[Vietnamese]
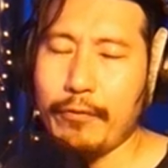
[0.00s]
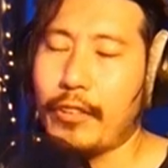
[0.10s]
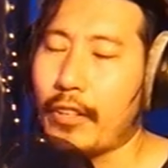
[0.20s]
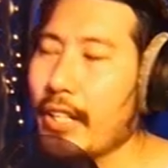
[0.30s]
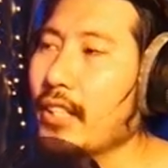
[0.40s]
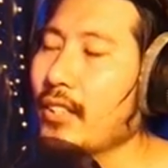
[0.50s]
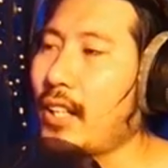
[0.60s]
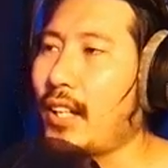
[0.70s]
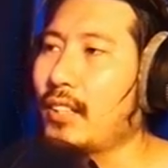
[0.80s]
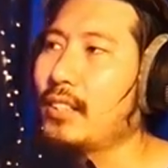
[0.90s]
free tức
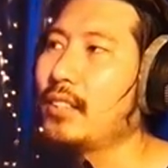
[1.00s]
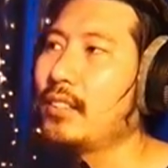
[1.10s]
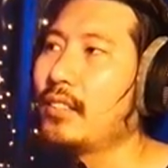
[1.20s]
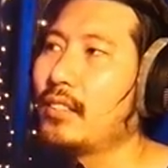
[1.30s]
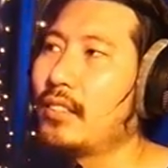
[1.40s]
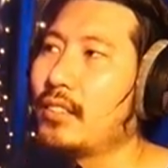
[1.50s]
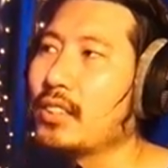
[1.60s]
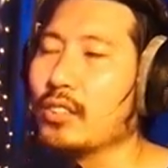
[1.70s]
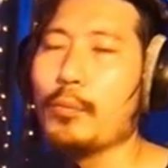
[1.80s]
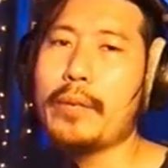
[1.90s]
là Ờ, sử
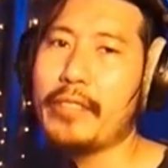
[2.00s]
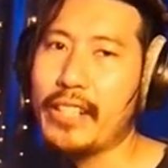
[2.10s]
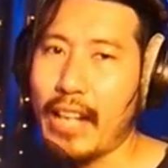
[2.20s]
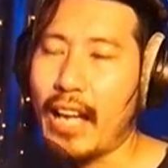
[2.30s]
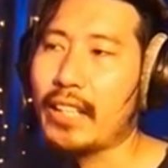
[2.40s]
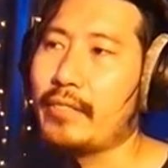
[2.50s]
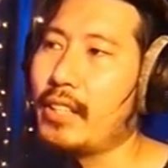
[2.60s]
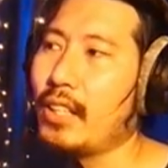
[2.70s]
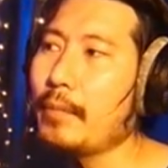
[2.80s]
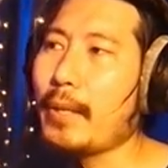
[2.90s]
dụng miễn phí cả tại vì
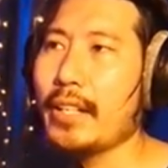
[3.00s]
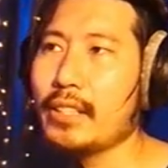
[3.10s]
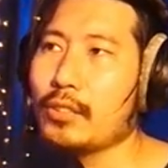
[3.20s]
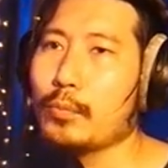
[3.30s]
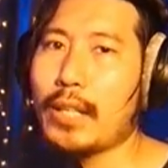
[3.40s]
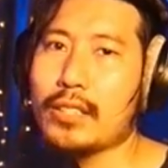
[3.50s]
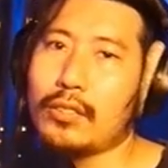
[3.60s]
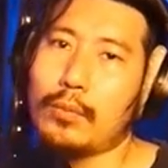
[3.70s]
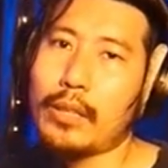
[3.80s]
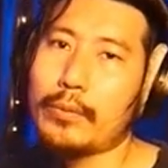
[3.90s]
lỡ may chúng ta sử
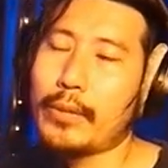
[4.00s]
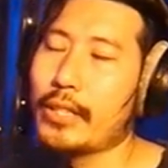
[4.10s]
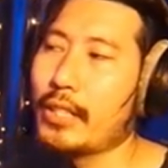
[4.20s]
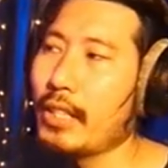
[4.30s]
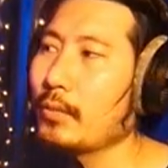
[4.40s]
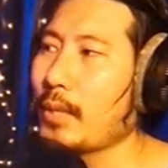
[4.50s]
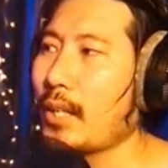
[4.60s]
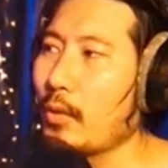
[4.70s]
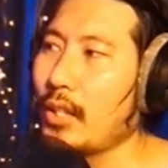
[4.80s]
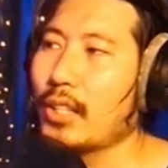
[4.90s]
dụng xong chúng ta thấy thích chúng ta
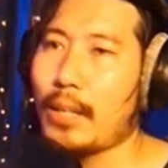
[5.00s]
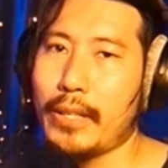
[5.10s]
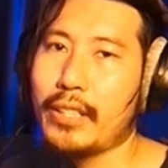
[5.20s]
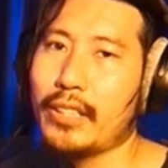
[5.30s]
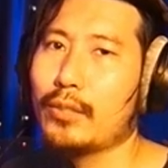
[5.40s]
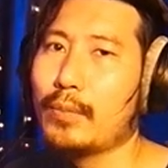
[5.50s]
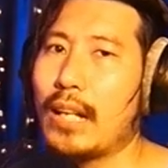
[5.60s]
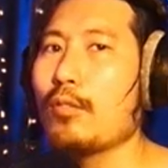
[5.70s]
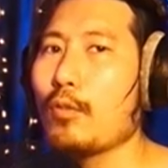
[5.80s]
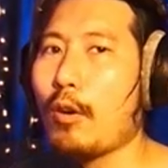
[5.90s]
muốn nâng cấp lên thì chúng ta
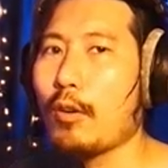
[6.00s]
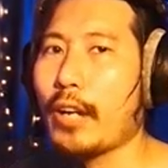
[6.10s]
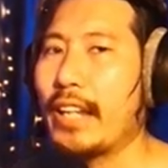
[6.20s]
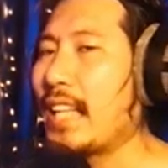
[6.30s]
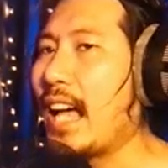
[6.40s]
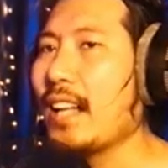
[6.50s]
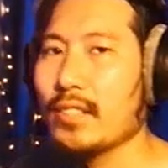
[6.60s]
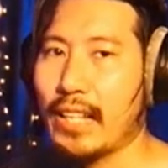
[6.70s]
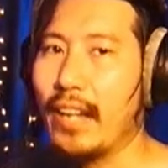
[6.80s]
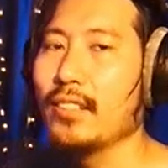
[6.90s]
cũng có cái giá nó
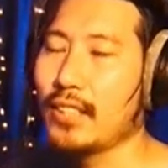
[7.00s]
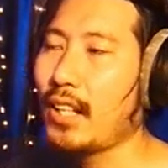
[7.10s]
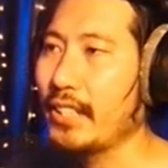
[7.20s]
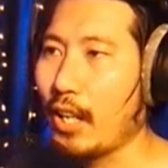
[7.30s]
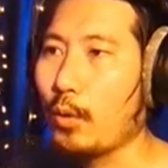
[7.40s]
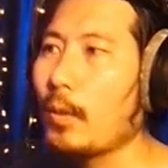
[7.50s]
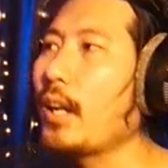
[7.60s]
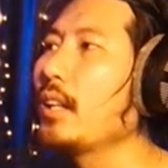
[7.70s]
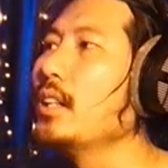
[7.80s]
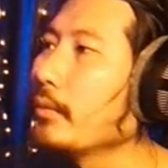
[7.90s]
rẻ hơn rất là nhiều đúng không ạ
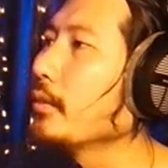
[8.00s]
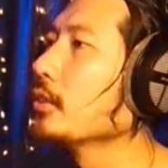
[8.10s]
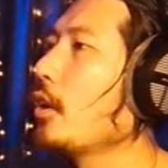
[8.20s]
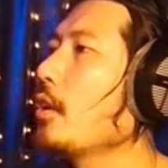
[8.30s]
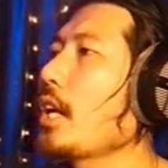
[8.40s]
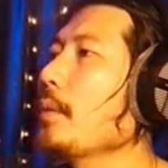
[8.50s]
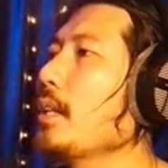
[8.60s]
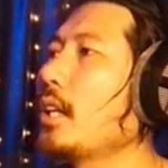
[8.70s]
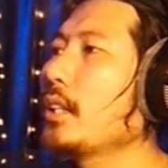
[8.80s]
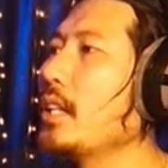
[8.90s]
rồi ok bây
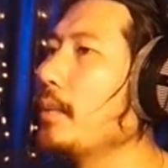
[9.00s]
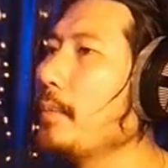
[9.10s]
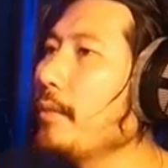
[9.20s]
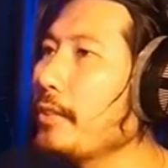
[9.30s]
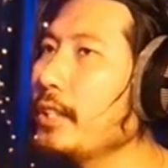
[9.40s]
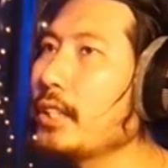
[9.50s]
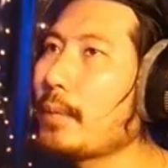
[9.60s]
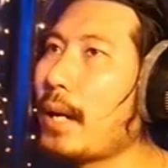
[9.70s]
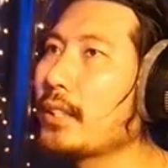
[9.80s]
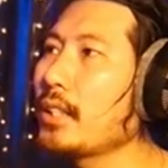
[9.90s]
giờ để miễn phí thì các
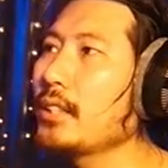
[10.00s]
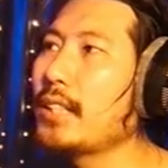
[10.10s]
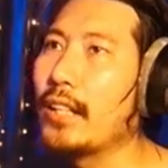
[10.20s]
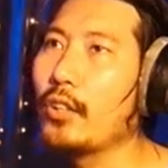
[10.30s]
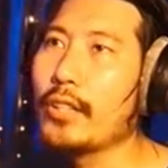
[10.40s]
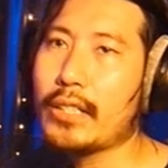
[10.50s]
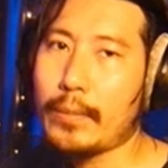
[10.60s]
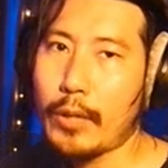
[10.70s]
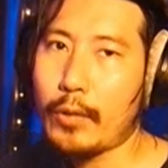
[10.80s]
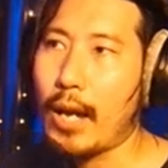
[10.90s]
bạn rất đơn giản thôi đăng nhập
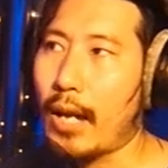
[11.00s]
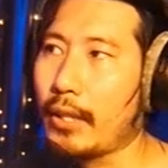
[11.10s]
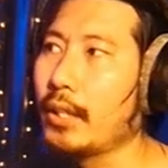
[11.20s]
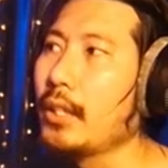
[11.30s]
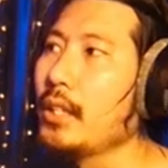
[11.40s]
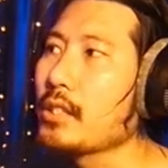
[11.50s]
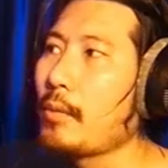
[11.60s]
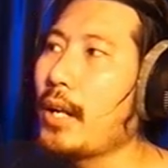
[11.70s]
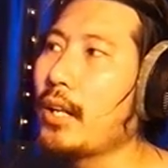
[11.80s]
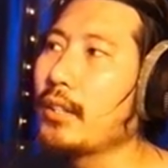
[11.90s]
tài khoản này sau
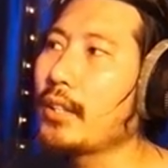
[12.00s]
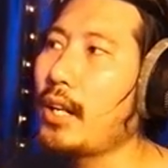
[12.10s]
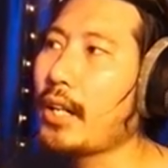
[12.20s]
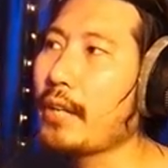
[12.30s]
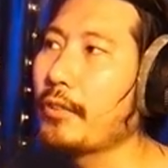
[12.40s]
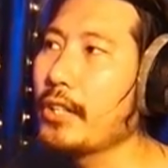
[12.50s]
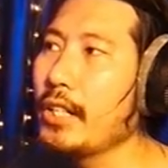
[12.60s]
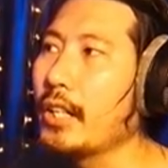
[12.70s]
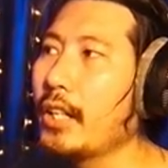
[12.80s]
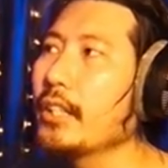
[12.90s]
bạn ấn uh, get free
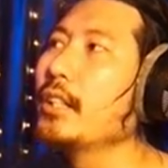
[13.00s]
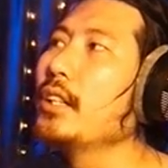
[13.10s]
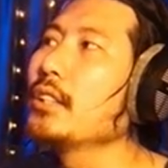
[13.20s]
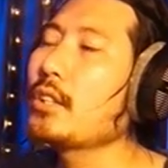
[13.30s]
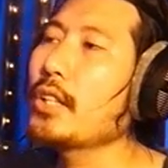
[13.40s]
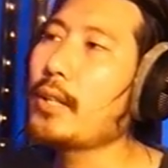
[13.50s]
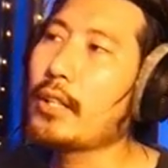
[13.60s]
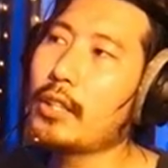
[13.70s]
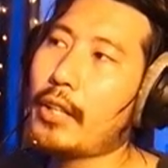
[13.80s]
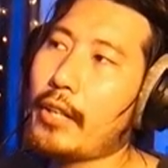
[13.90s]
ở đây sau khi bạn
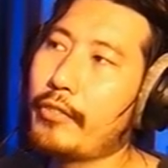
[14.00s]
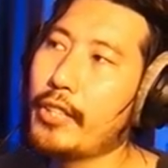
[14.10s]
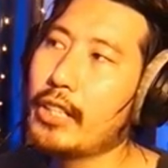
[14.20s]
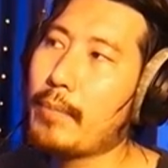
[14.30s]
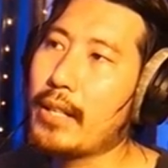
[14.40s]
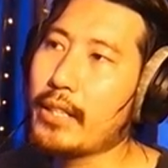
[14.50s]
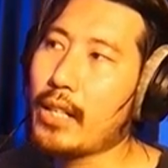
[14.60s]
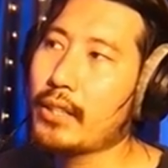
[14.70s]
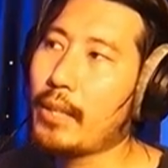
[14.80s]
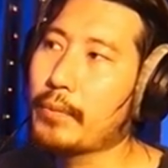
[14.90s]
ấn get free thì bạn sẽ
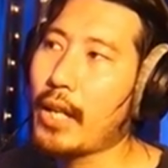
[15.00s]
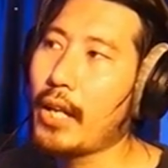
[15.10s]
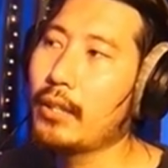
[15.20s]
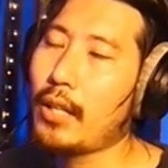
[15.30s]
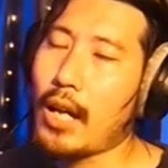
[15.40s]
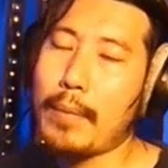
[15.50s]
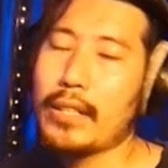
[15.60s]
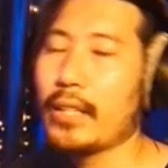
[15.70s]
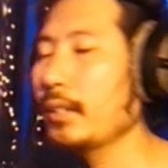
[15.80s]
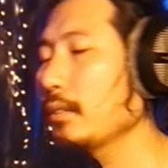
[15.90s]
đăng nhập tên à bạn
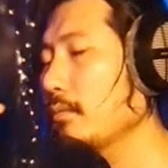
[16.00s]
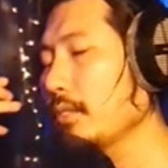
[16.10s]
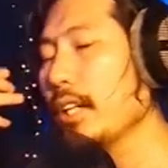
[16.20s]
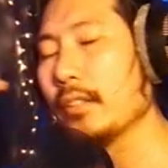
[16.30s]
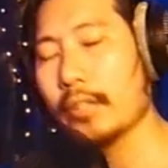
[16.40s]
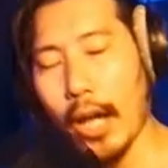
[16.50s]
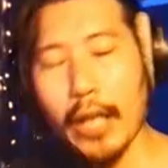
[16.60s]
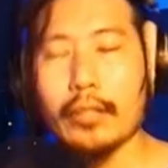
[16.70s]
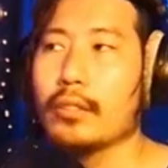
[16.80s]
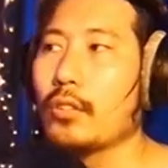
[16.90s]
sẽ điền
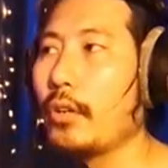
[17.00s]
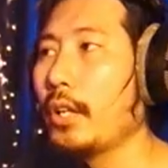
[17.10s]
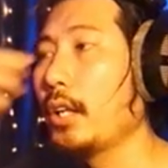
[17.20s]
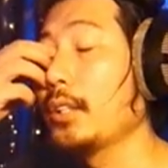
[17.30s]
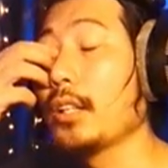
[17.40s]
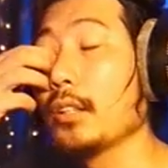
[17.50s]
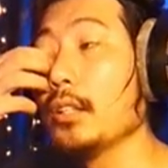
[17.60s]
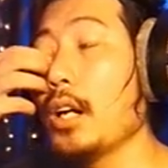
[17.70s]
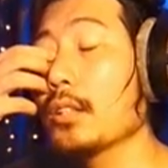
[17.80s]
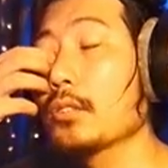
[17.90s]
tên rồi uh, đất
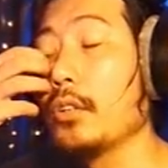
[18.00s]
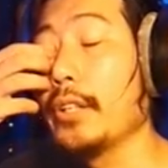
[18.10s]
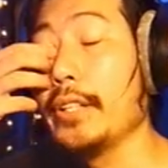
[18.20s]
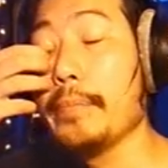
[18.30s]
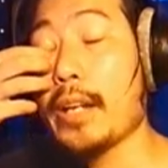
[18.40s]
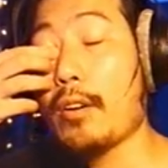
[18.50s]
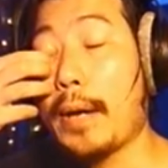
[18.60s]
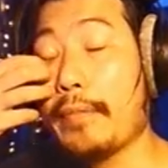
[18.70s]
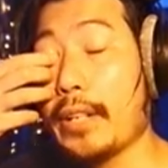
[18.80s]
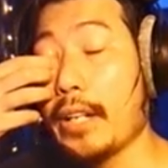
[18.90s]
nước rồi email của
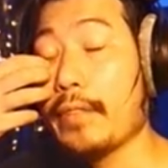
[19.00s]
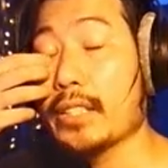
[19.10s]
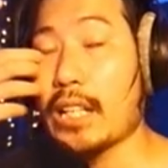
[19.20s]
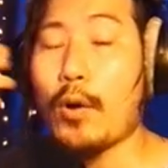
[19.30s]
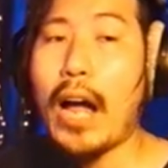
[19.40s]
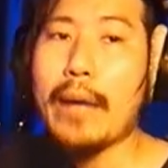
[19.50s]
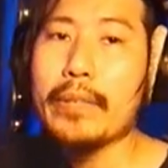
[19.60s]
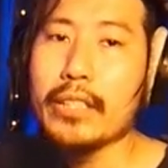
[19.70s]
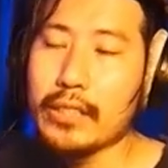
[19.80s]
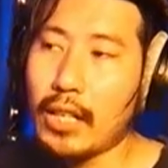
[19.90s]
bạn vào đây và sau
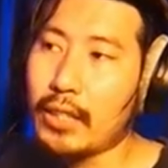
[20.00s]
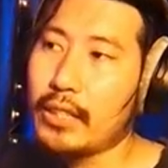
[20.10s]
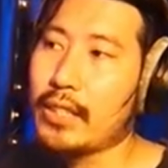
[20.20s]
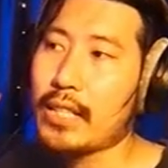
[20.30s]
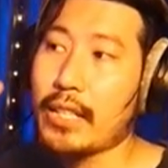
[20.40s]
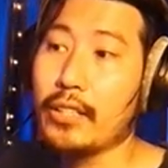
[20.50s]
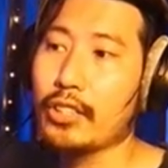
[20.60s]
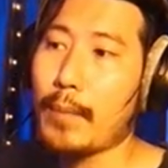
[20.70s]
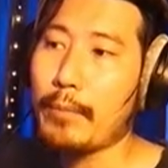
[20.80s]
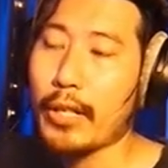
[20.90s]
24 giờ thì người ta sẽ gửi cho
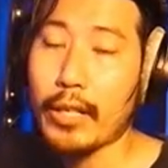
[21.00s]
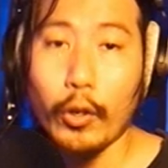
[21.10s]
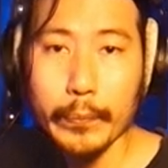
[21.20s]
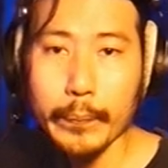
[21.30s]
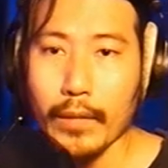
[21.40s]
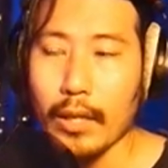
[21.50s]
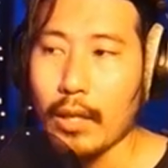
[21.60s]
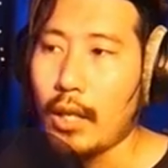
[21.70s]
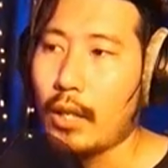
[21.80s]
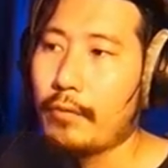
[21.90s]
bạn một cái code
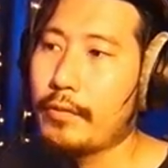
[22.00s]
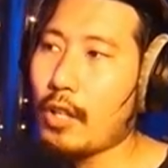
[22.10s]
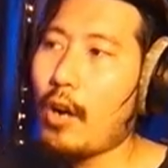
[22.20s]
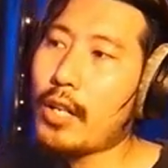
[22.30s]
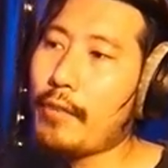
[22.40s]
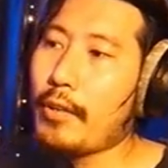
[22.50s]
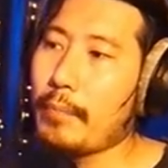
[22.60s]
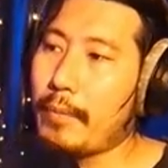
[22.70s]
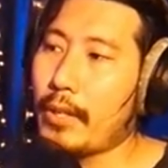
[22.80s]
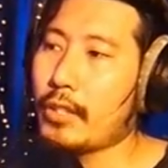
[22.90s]
do các phần
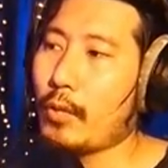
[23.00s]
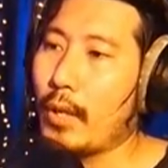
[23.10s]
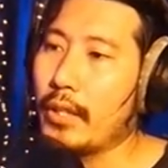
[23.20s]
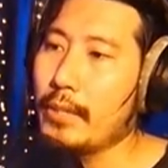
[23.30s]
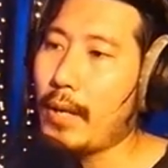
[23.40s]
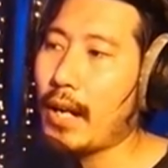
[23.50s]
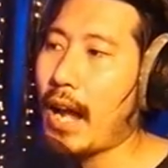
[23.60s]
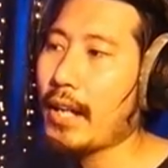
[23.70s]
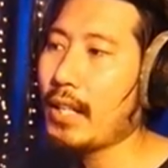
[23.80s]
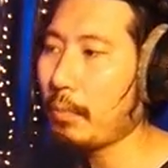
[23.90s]
mềm này nó sẽ quản lý bằng
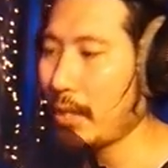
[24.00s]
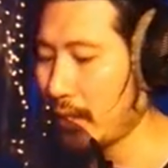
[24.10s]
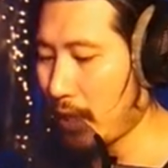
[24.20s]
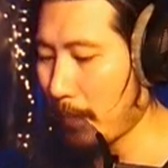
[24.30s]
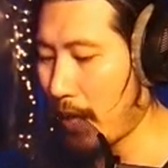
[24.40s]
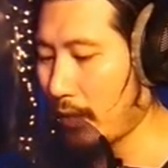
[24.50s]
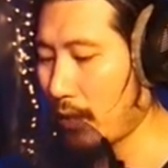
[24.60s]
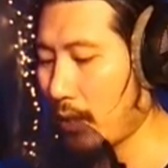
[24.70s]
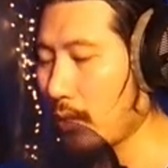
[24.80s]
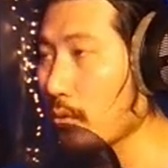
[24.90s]
iLock nên các bạn
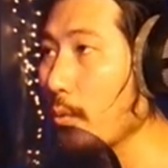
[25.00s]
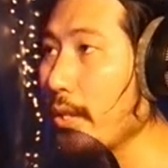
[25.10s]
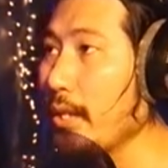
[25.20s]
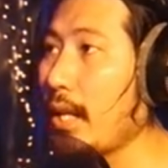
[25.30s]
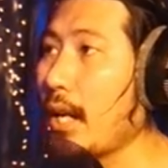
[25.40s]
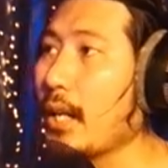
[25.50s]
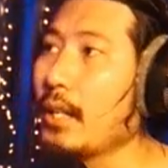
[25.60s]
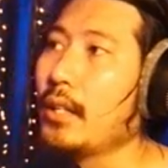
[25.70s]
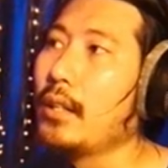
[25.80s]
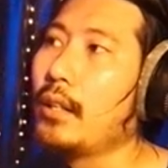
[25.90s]
uh, chú ý là
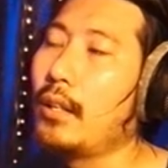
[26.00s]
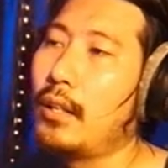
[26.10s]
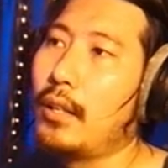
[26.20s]
uh,